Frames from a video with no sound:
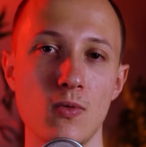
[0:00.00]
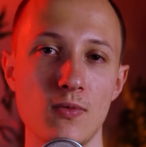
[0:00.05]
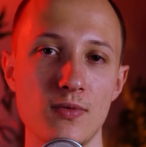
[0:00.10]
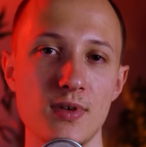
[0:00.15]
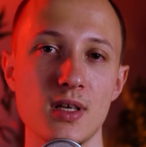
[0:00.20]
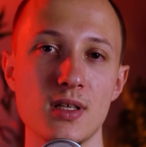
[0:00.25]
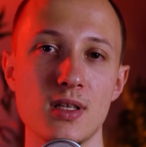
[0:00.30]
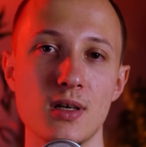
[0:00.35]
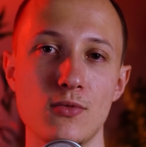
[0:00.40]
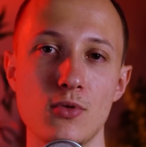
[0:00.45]
on
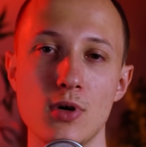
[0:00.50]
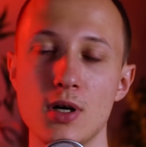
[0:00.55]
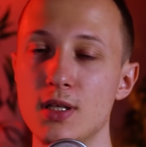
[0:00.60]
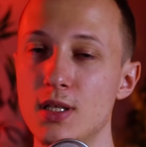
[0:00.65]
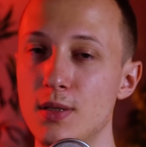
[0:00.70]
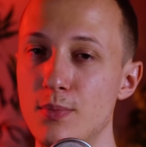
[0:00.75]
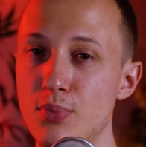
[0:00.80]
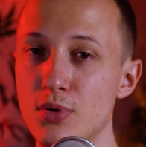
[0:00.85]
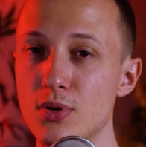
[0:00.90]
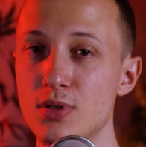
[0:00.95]
vient d'avoir
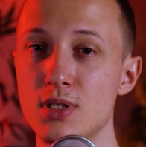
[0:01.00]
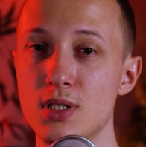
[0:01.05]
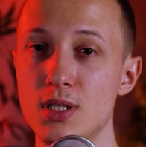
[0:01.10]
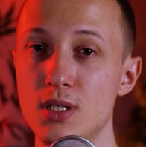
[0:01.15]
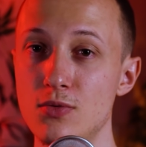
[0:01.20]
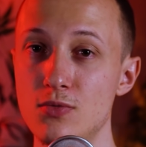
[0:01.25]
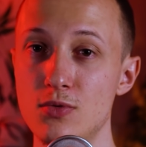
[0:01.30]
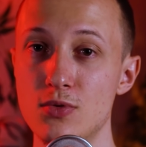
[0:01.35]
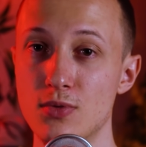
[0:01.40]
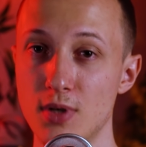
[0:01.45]
des potes
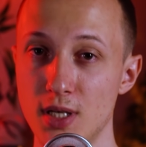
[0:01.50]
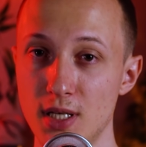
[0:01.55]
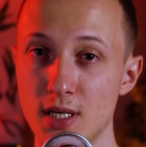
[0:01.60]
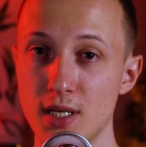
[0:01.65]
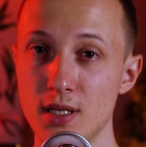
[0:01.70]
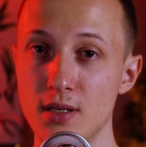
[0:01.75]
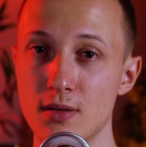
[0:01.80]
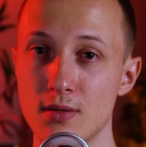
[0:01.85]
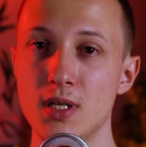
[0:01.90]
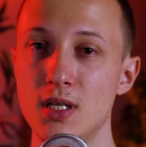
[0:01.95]
qui nous ont écrit